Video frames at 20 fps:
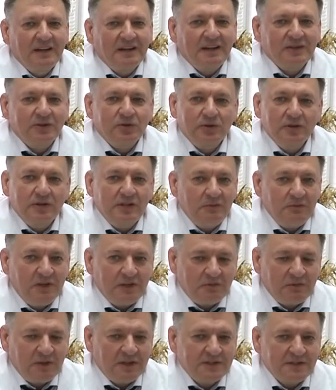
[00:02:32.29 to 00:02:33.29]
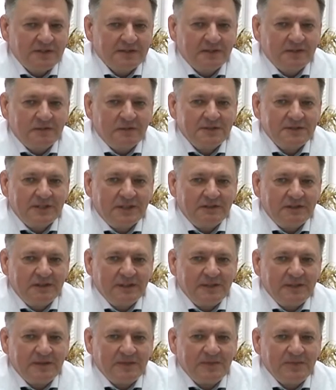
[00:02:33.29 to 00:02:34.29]
которые не имеют медицинского
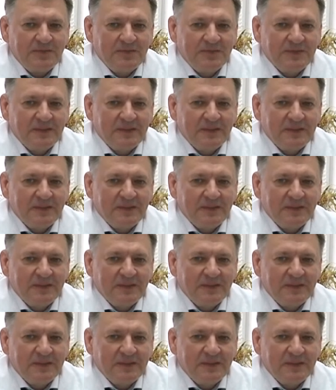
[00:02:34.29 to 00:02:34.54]
образования,